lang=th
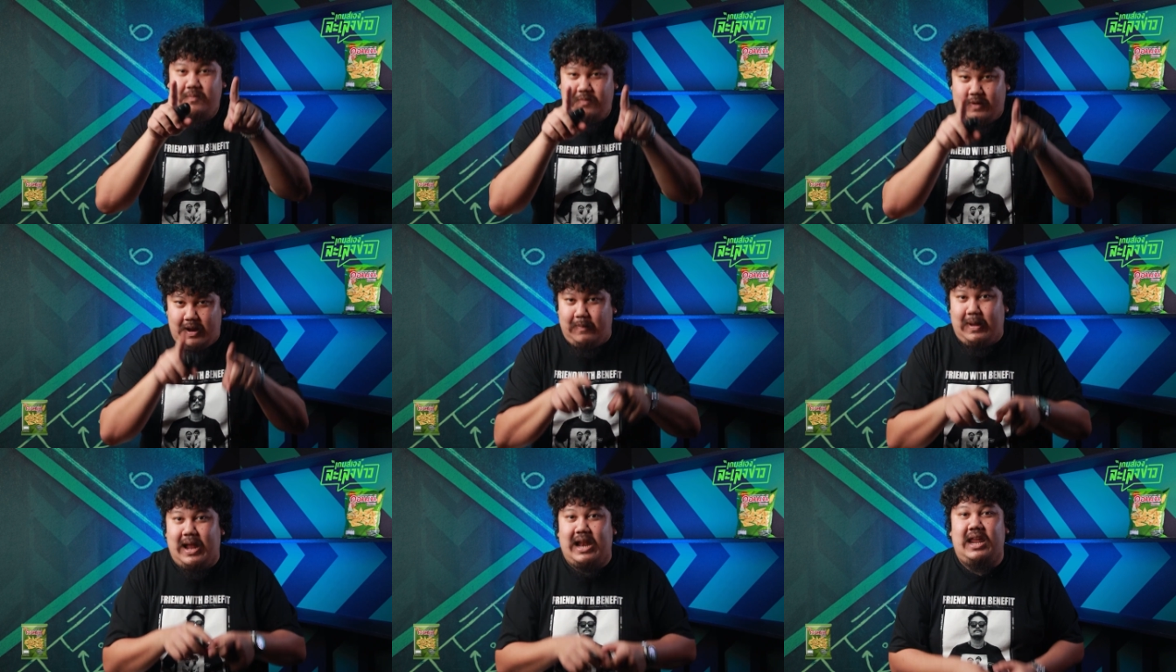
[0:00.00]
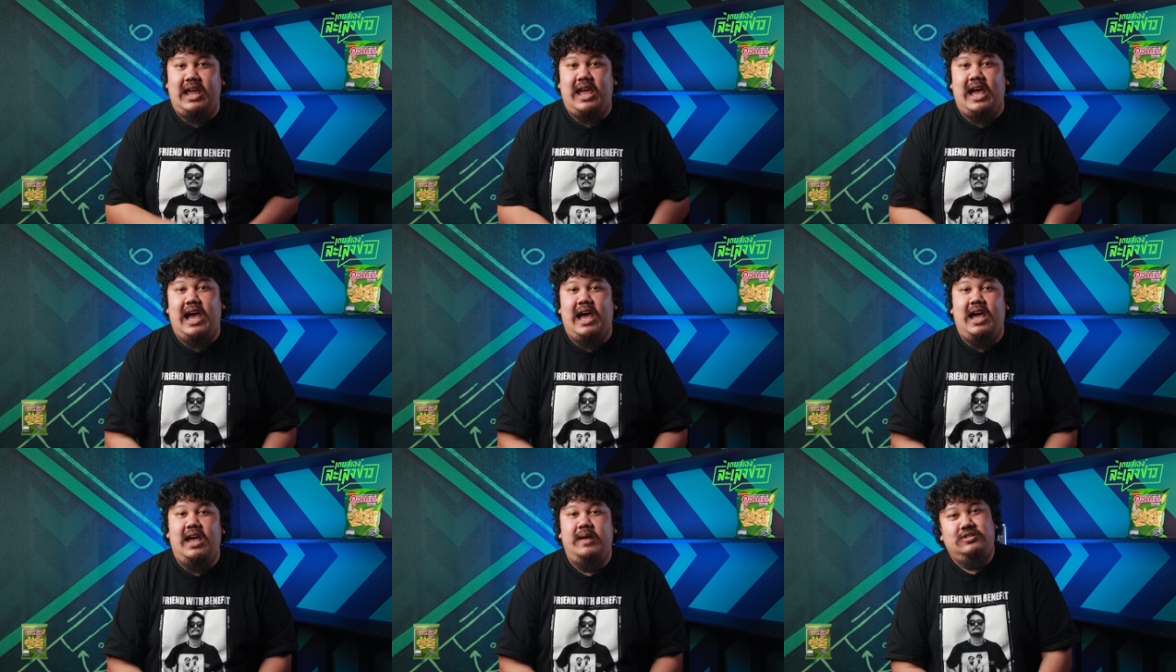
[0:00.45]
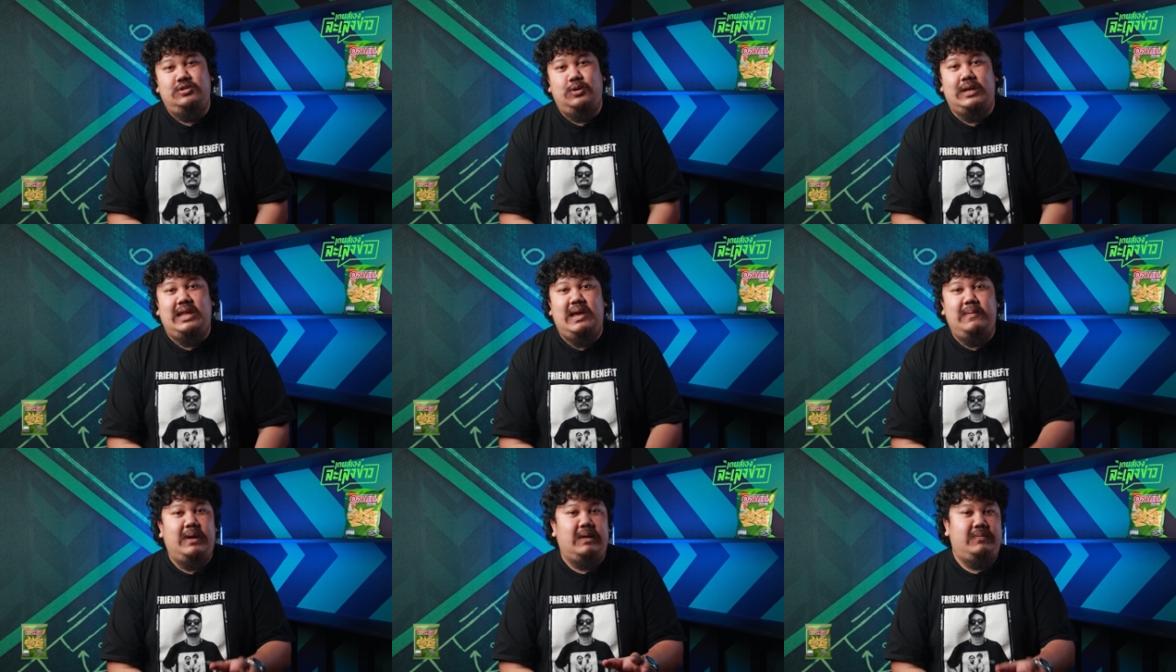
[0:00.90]
ประมาณนี้ฮะส่ว
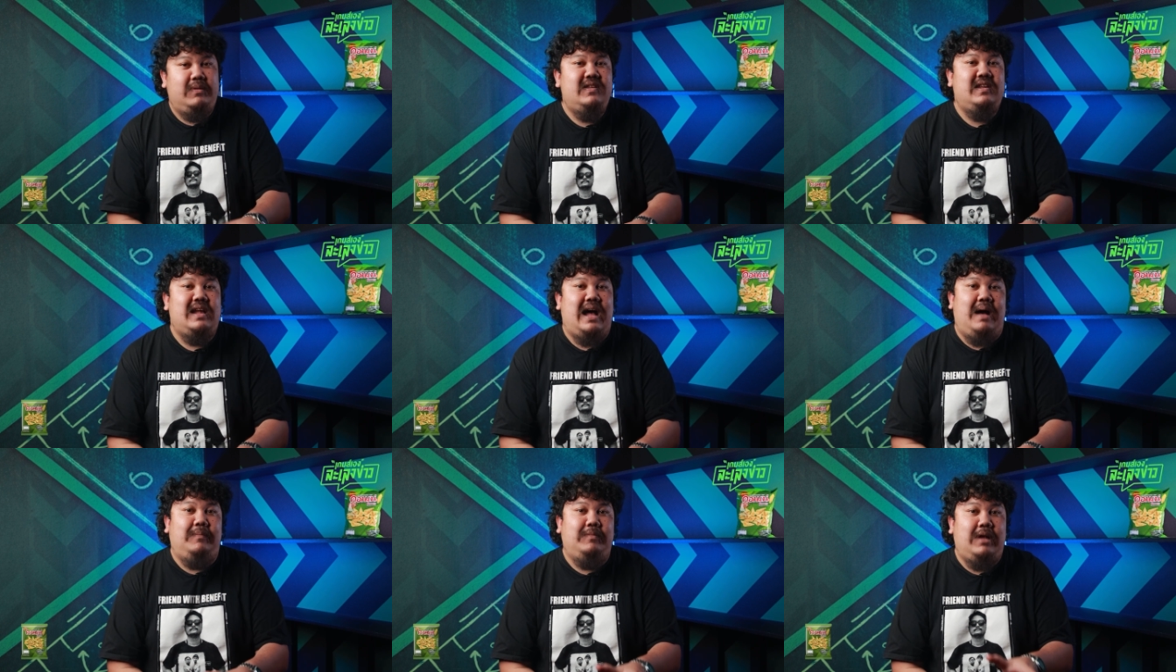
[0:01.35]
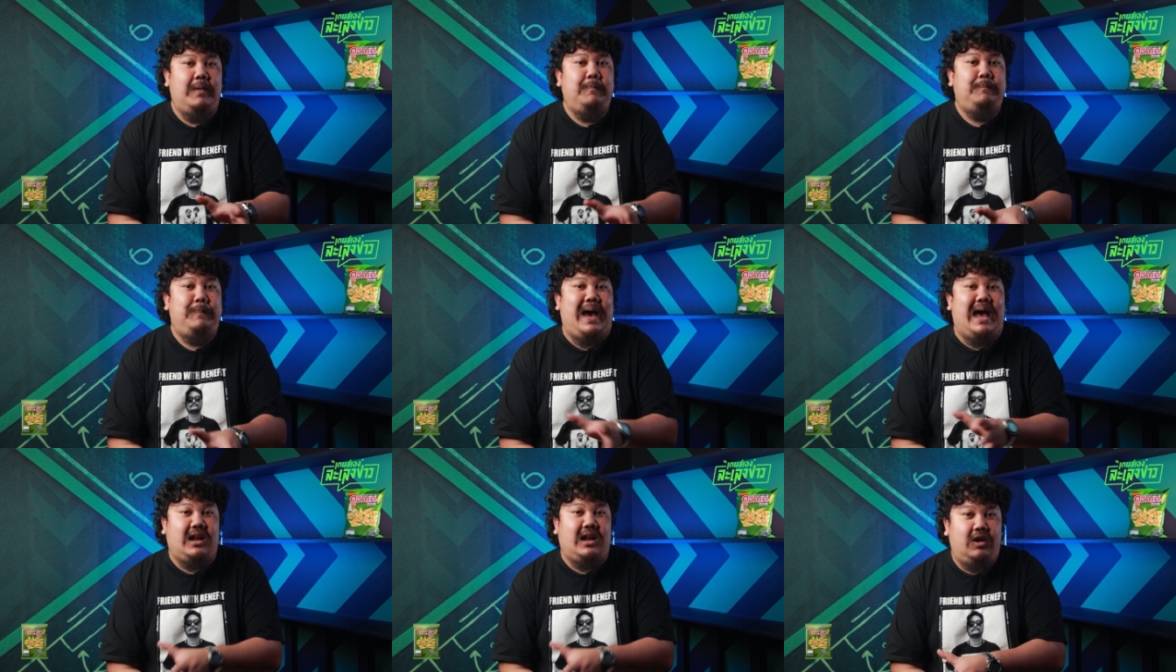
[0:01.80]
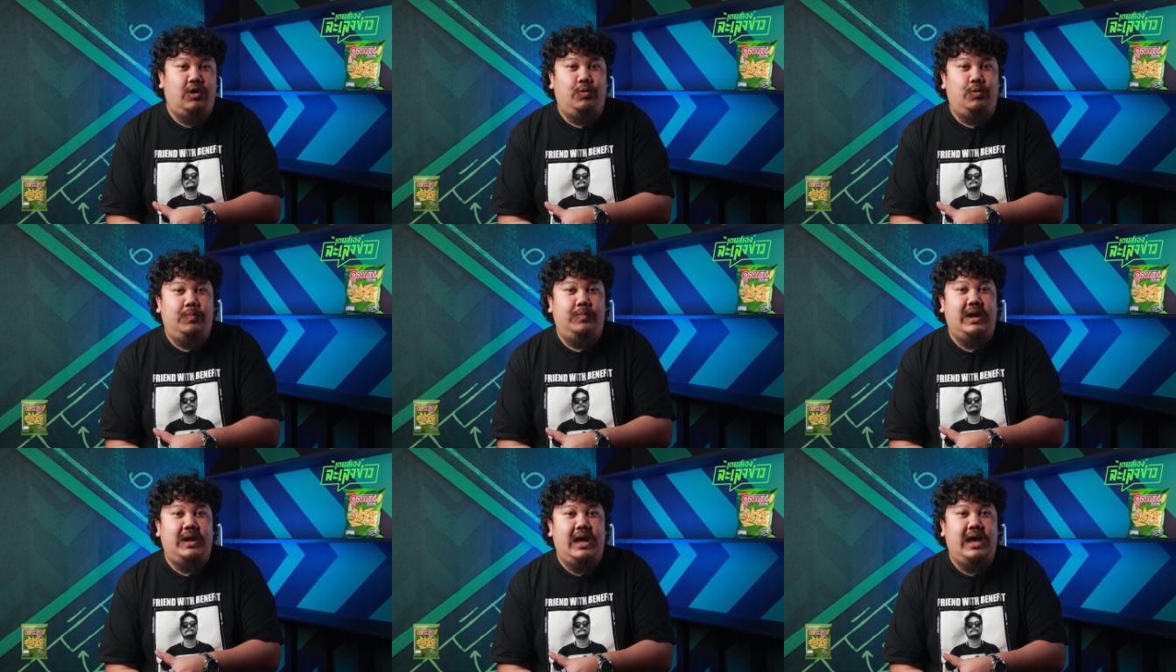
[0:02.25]
นทีมอันดับที่ 3 ทั้ง 8 ก
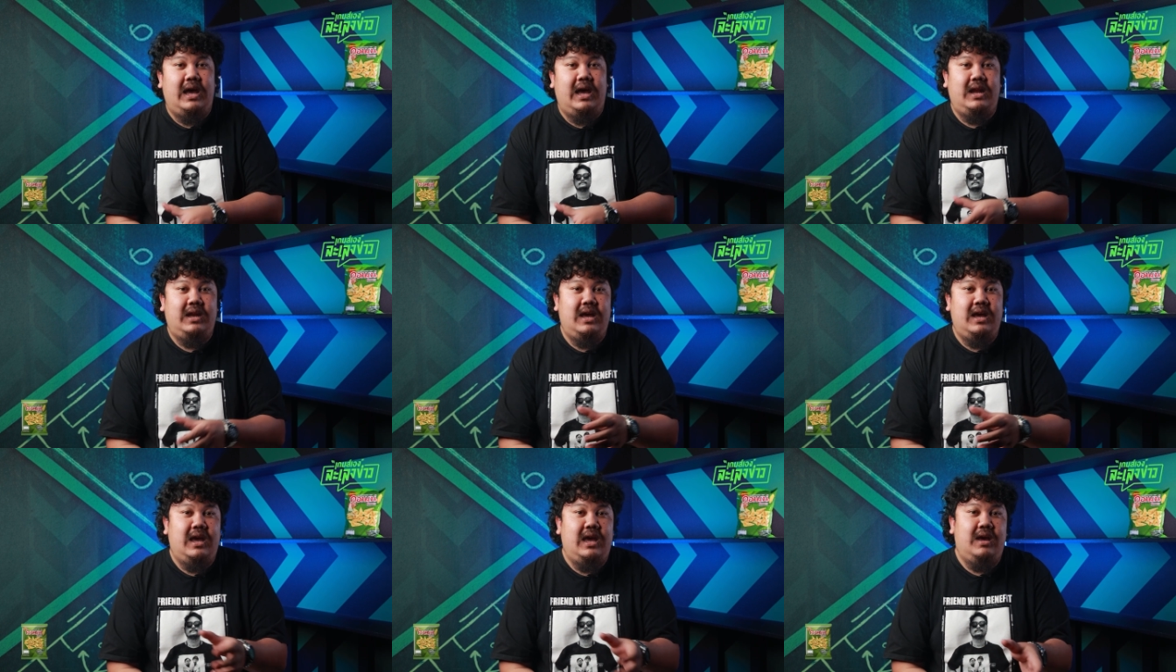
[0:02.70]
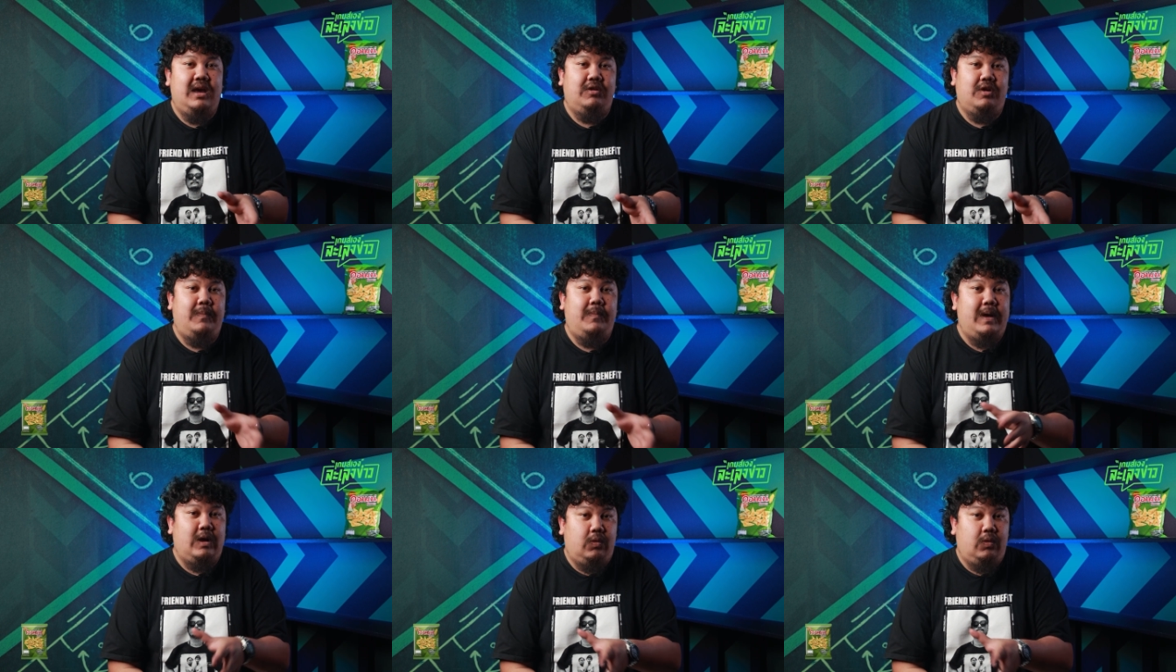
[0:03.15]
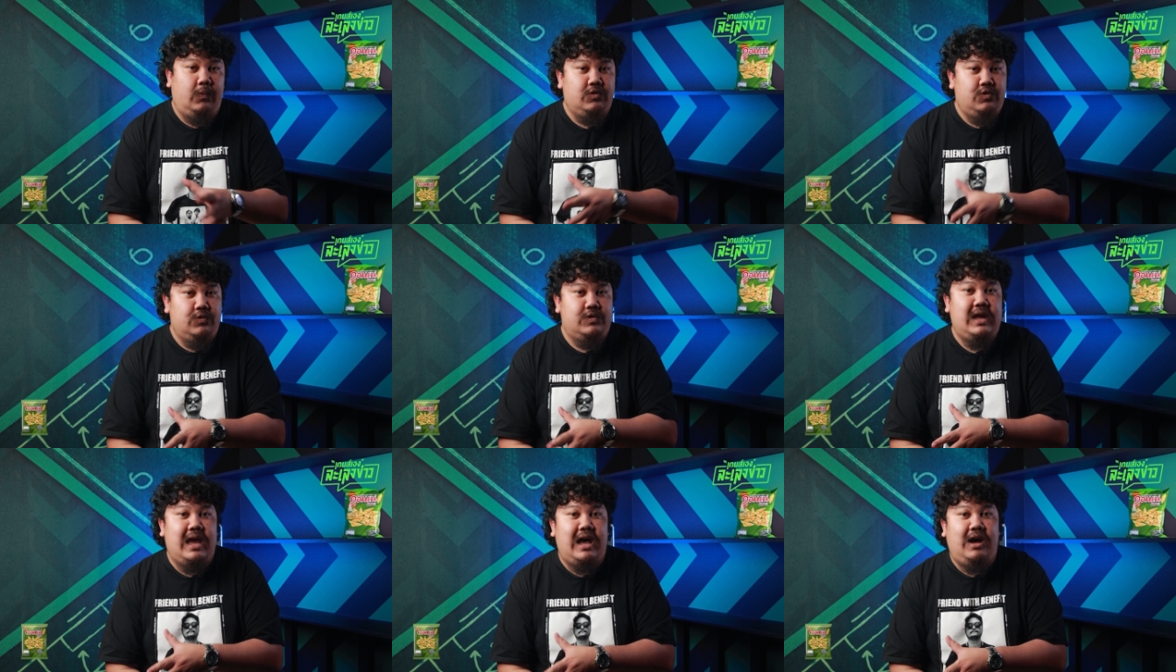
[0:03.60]
ลุ่มนะฮะในรอบแบ่งกลุ่มของ
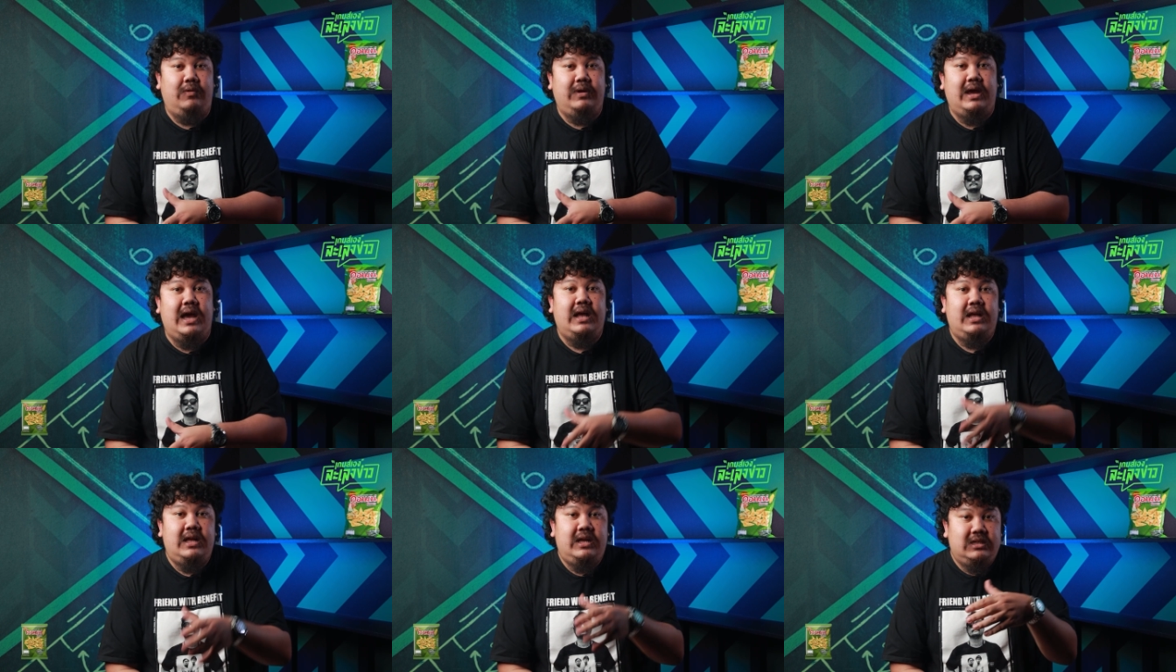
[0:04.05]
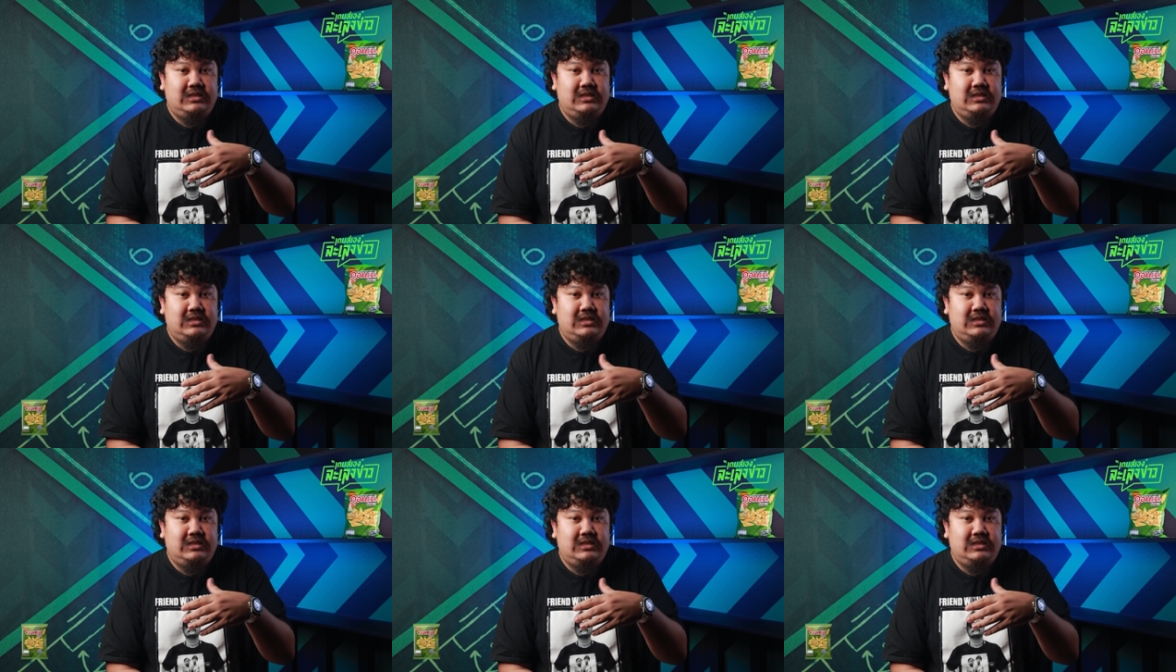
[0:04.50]
UCL เนี่ย